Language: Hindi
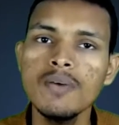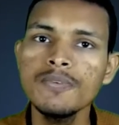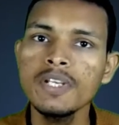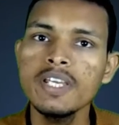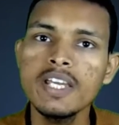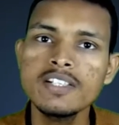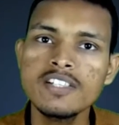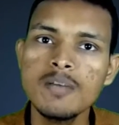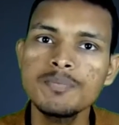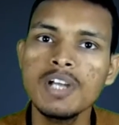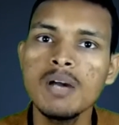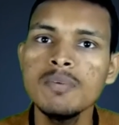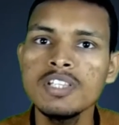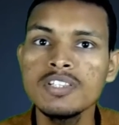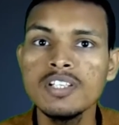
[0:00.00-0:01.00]
या फिर एक
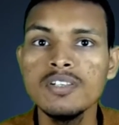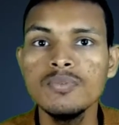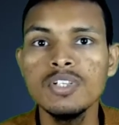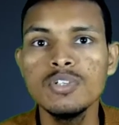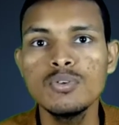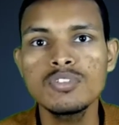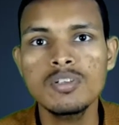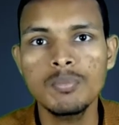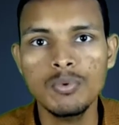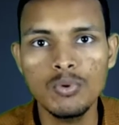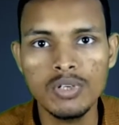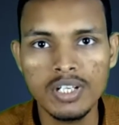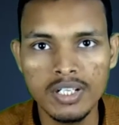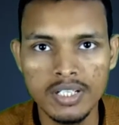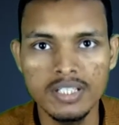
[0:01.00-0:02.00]
सप्ताह में तीन वीडियोज
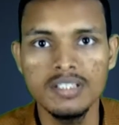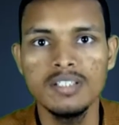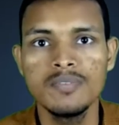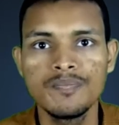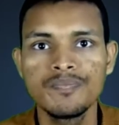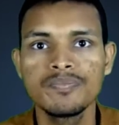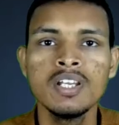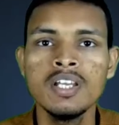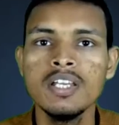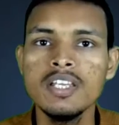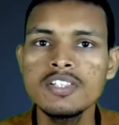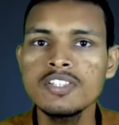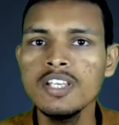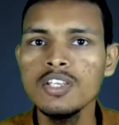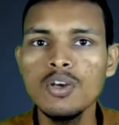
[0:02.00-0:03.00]
अपलोड करेंगे
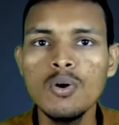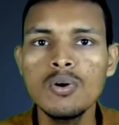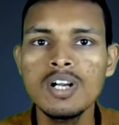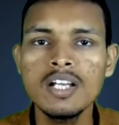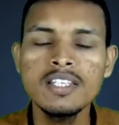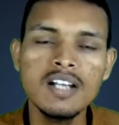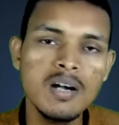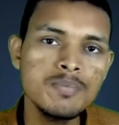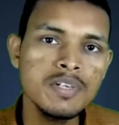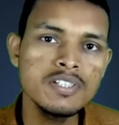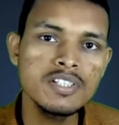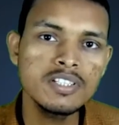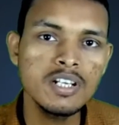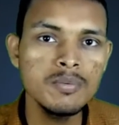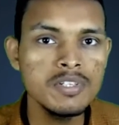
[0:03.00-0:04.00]
इससे यह होगा कि
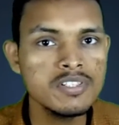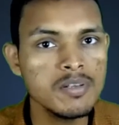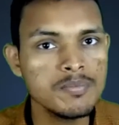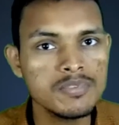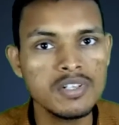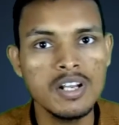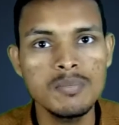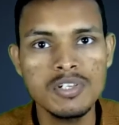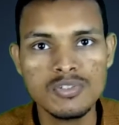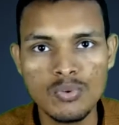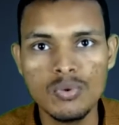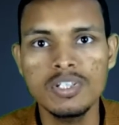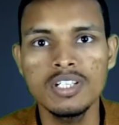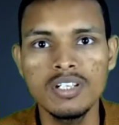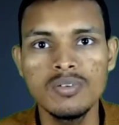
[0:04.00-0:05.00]
आपके जितने भी
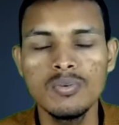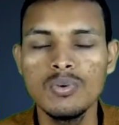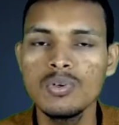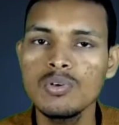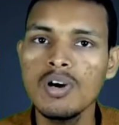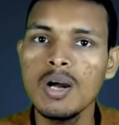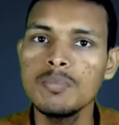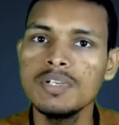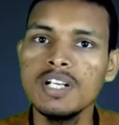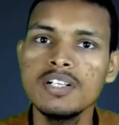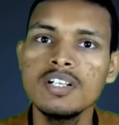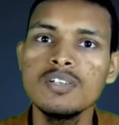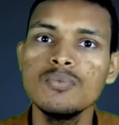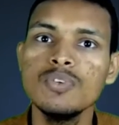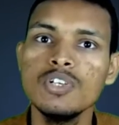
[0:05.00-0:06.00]
सब्सक्राइबर्स होंगे उनको
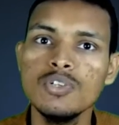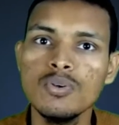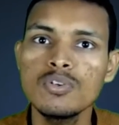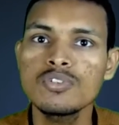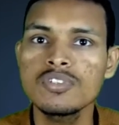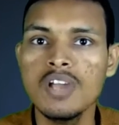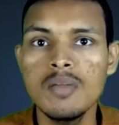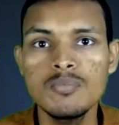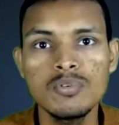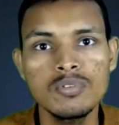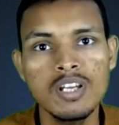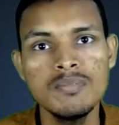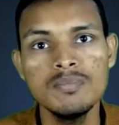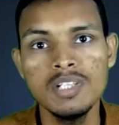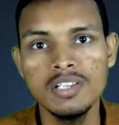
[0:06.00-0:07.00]
अपडेटेड वीडियोस टाइम टू
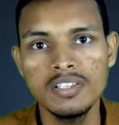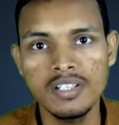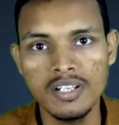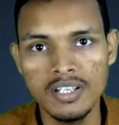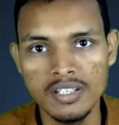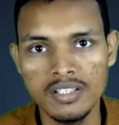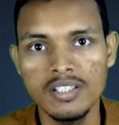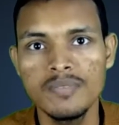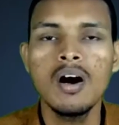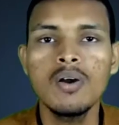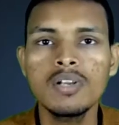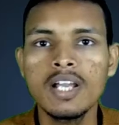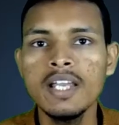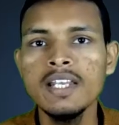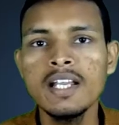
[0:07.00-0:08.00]
टाइम मिलते रहेंगे
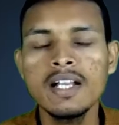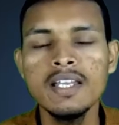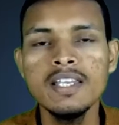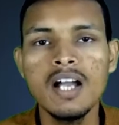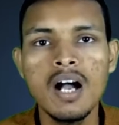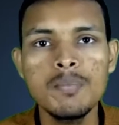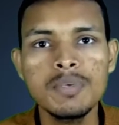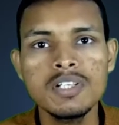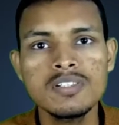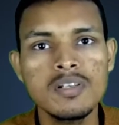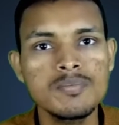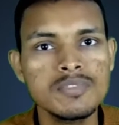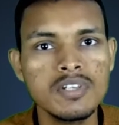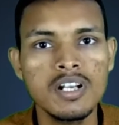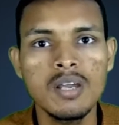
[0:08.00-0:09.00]
और कहीं ना कहीं आपके
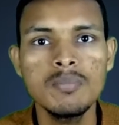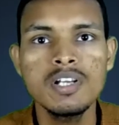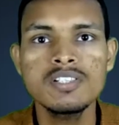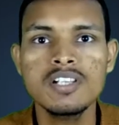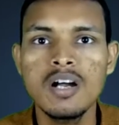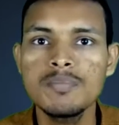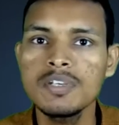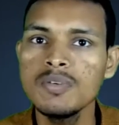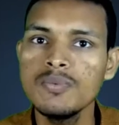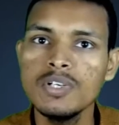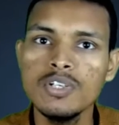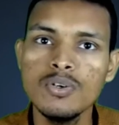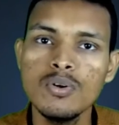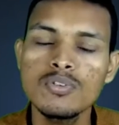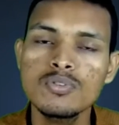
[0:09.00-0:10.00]
सब्सक्राइबर्स आपके
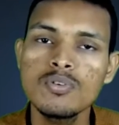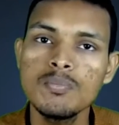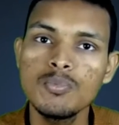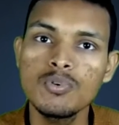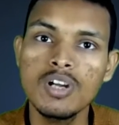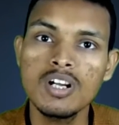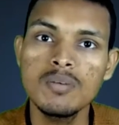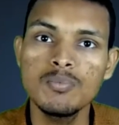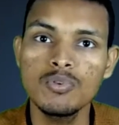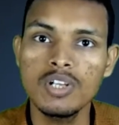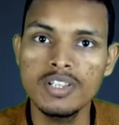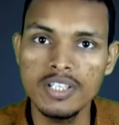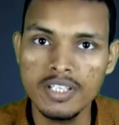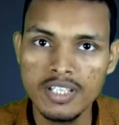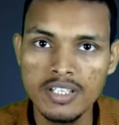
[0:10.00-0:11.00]
वीडियोस को पूरा का
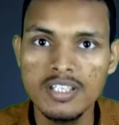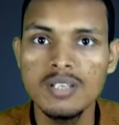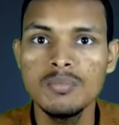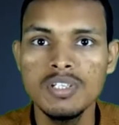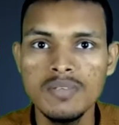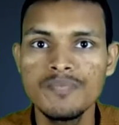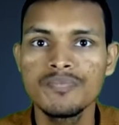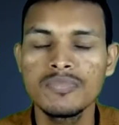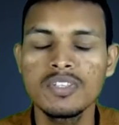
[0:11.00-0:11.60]
पूरा देखेंगे भी